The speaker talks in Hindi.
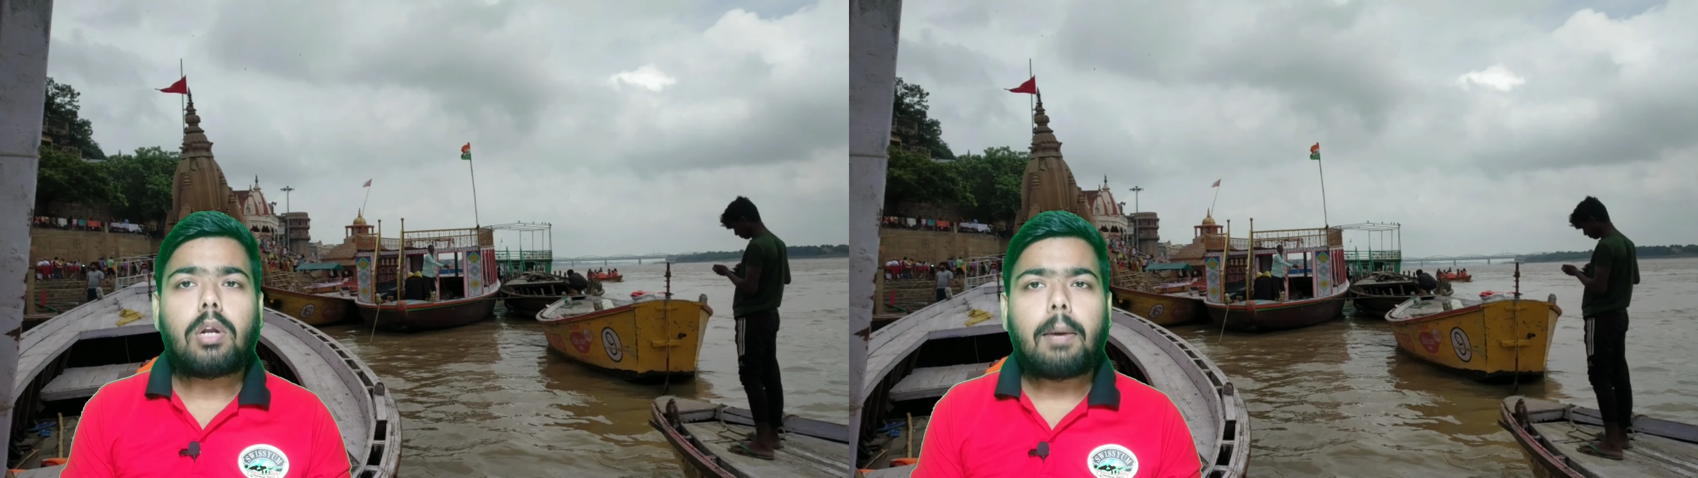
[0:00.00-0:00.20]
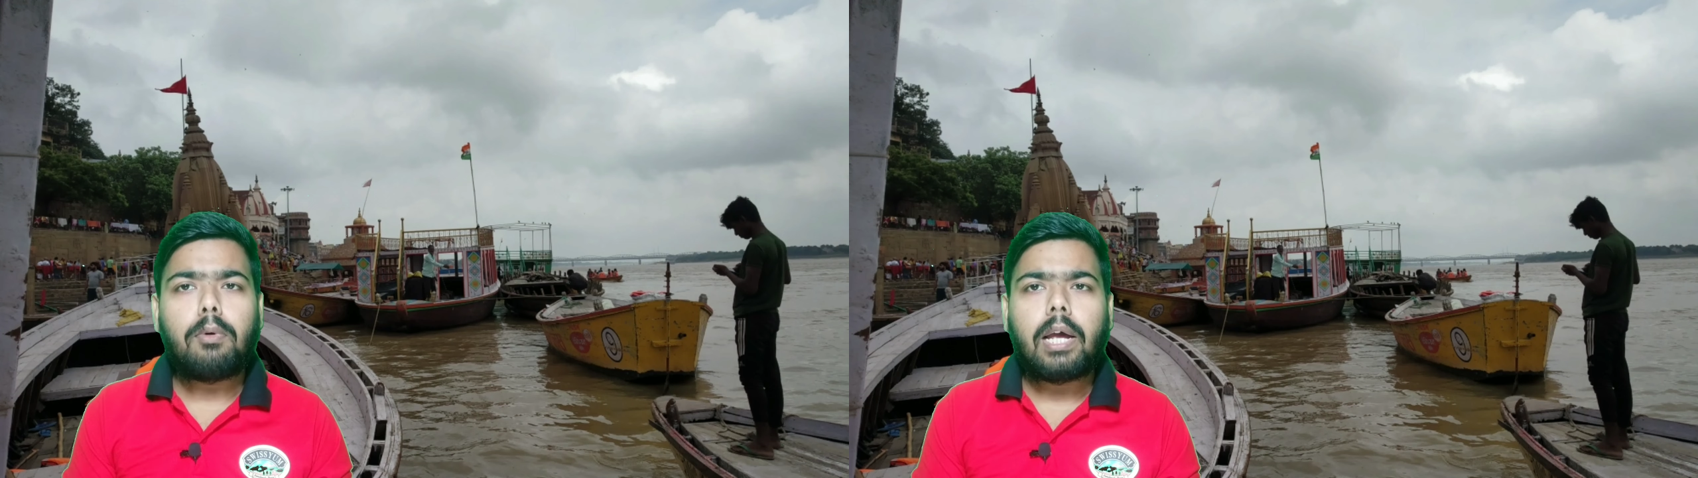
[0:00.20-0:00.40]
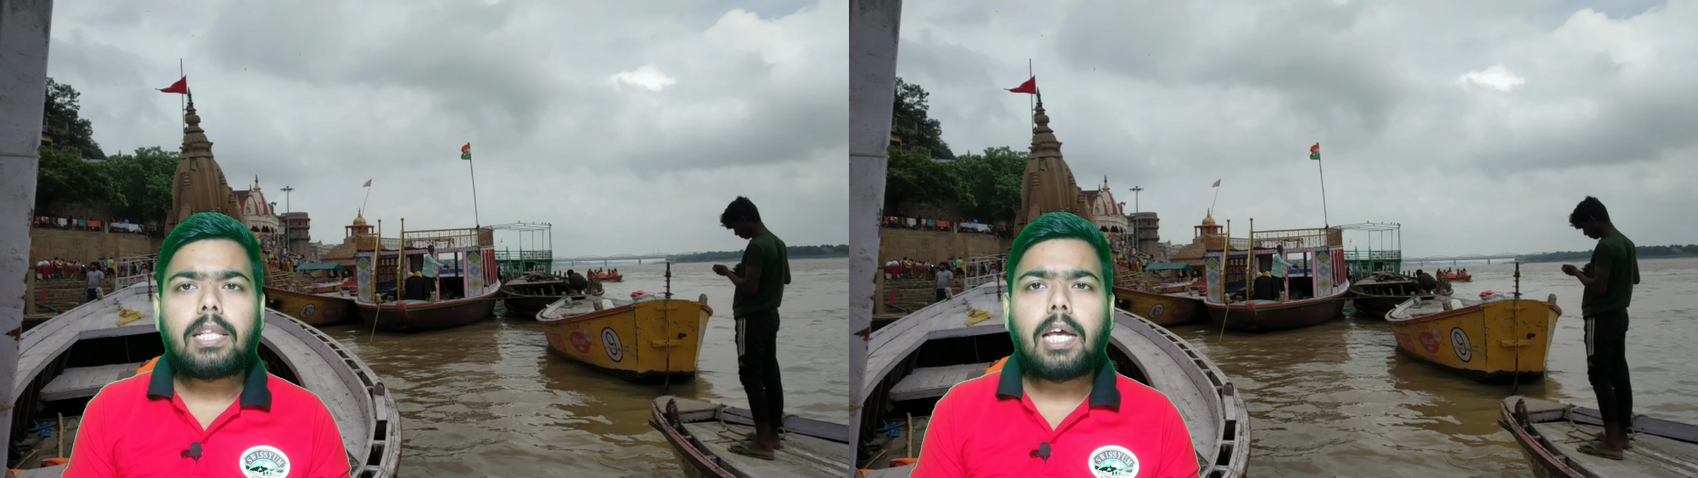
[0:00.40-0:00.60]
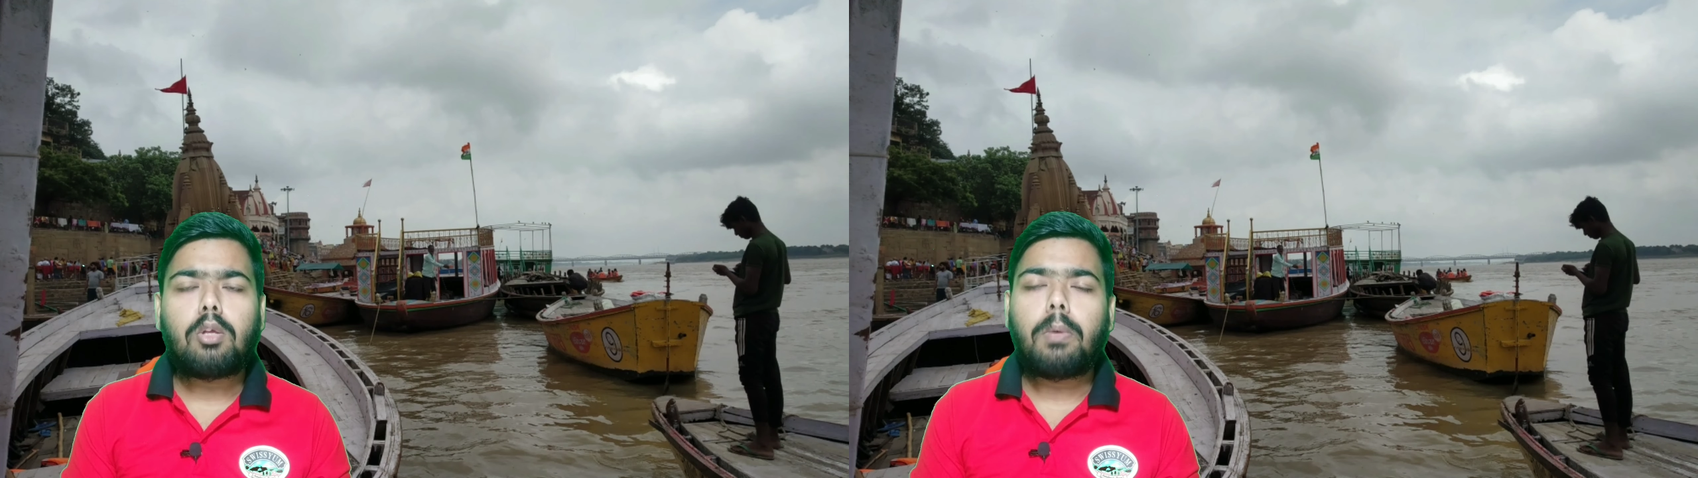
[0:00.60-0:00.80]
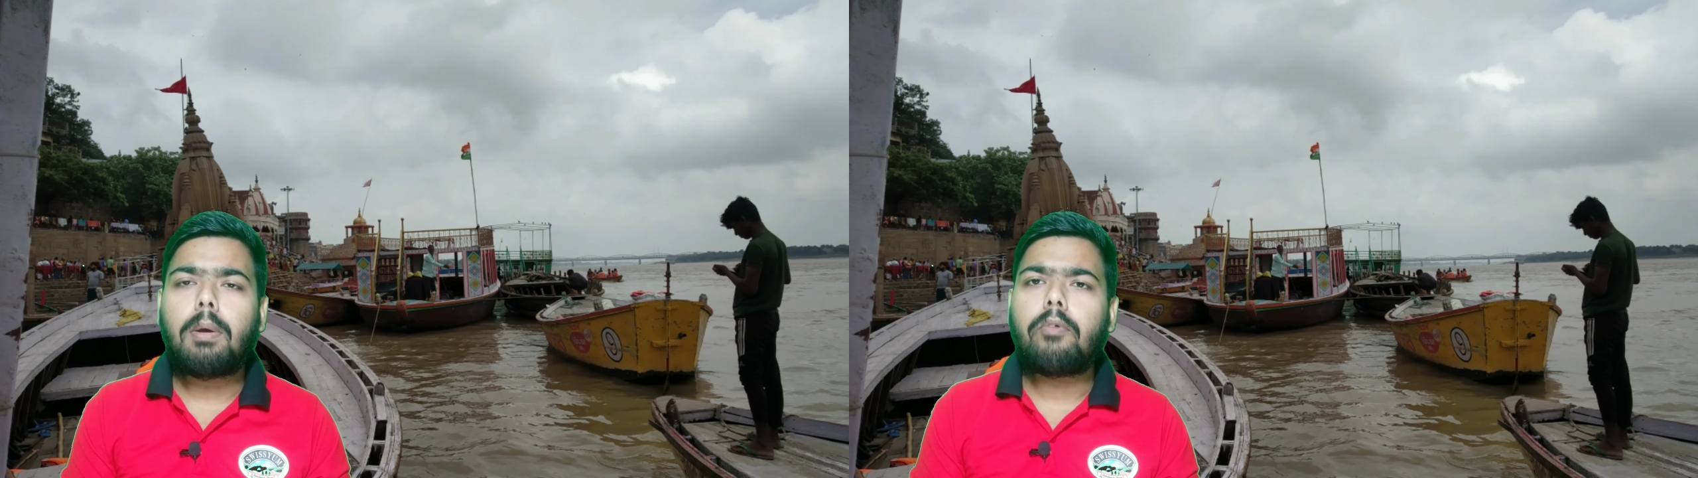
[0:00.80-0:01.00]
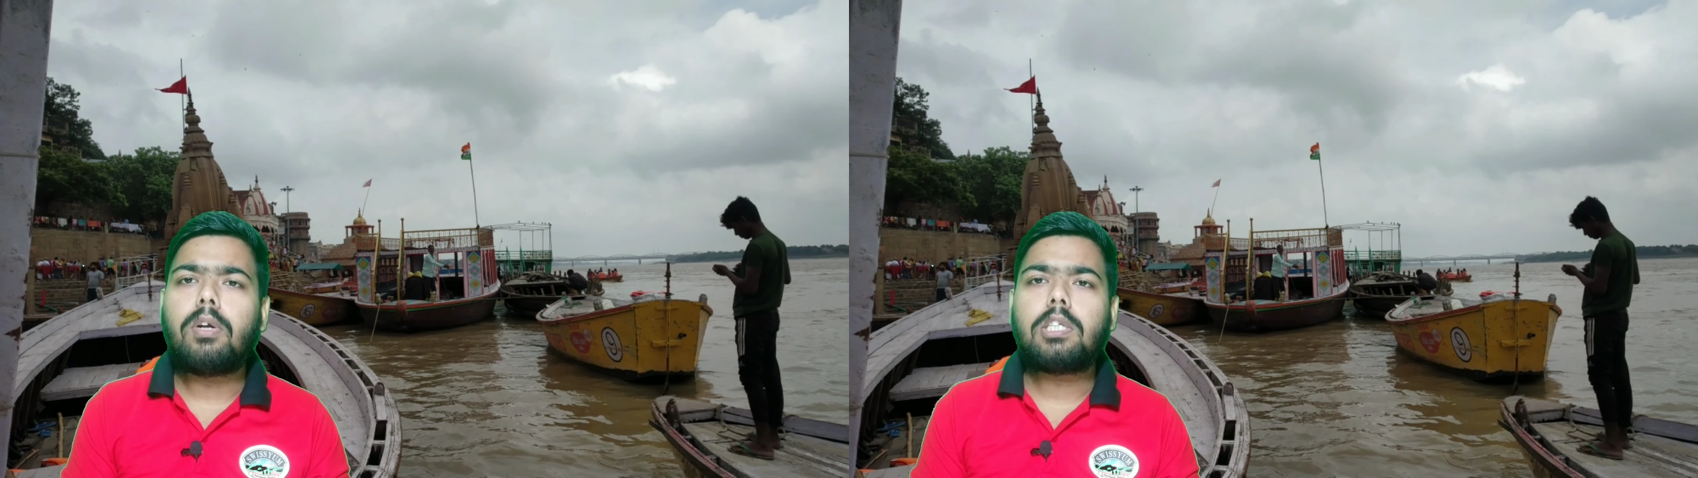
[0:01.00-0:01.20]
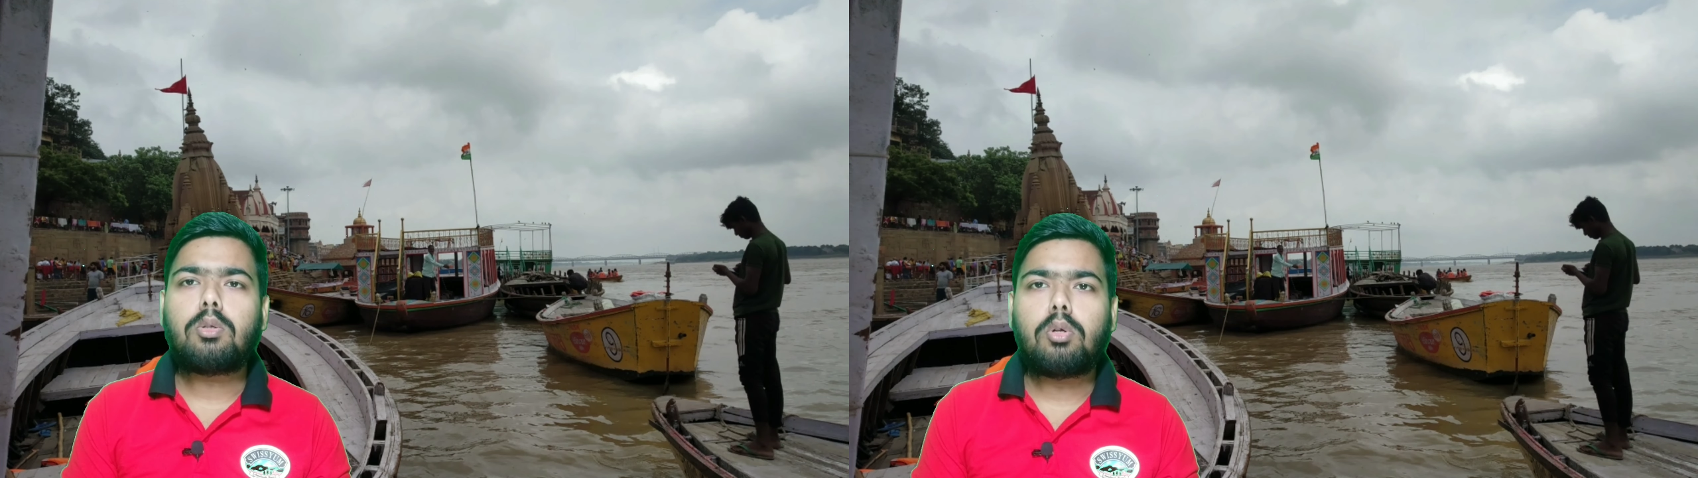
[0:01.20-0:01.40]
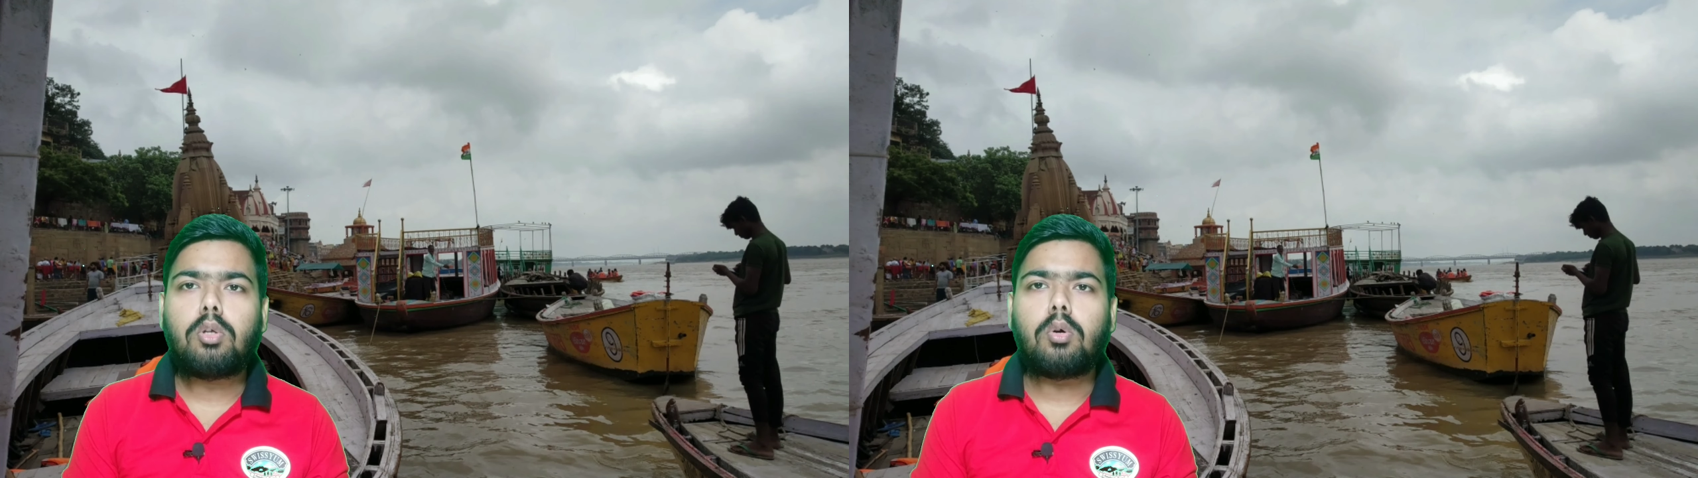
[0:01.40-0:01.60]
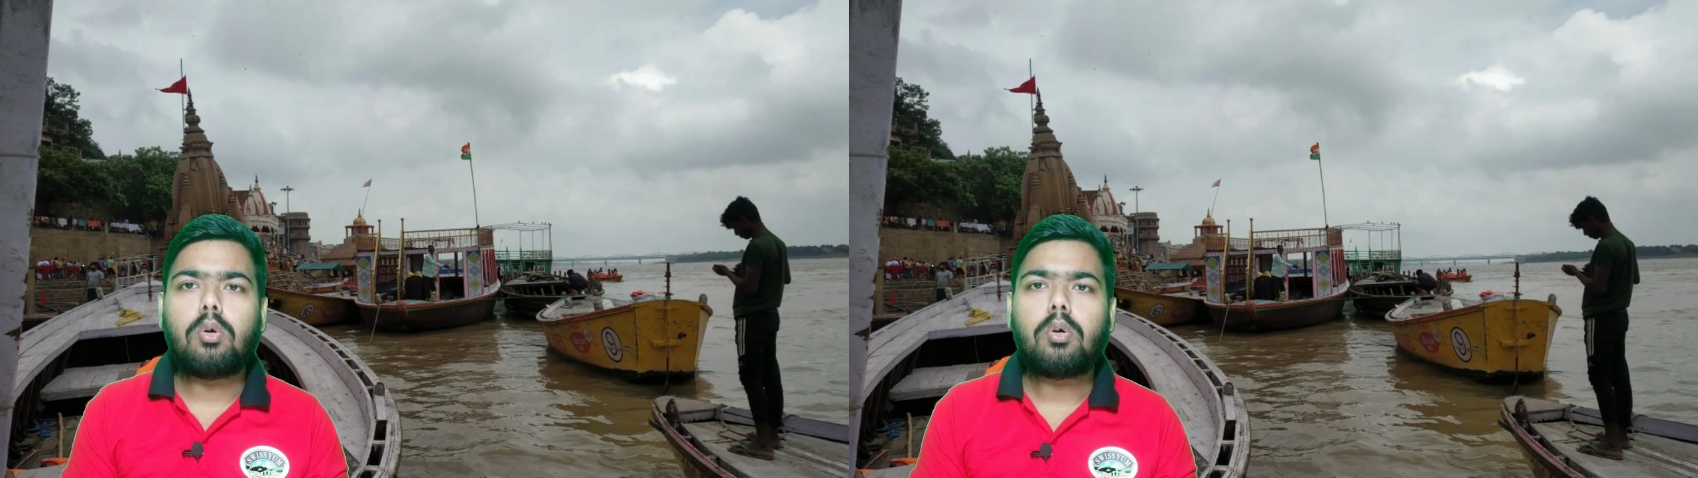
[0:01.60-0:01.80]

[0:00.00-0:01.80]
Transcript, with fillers: तो रामू कहता है तुम एक बार फिर से सोच लो